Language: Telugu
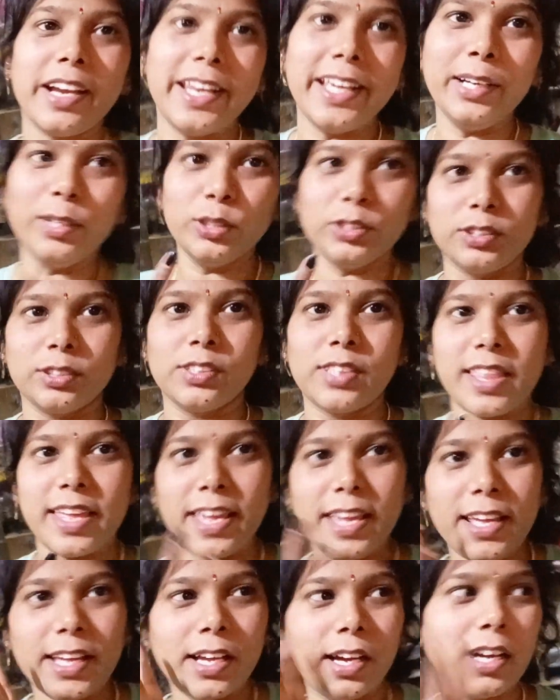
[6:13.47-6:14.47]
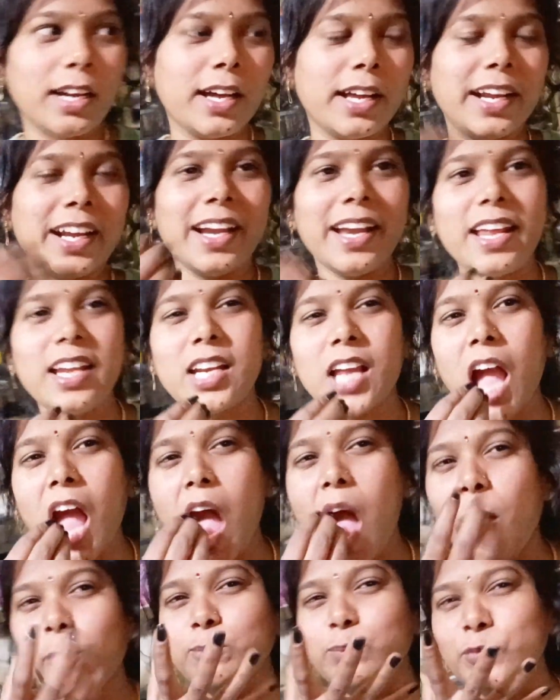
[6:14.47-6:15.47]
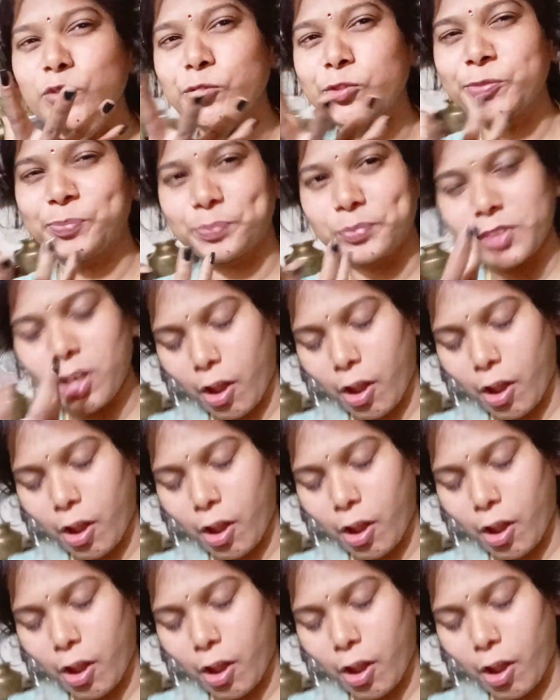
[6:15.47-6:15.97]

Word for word: సో చికెన్ ఎమ్మి ఎమ్మిగా ఉంది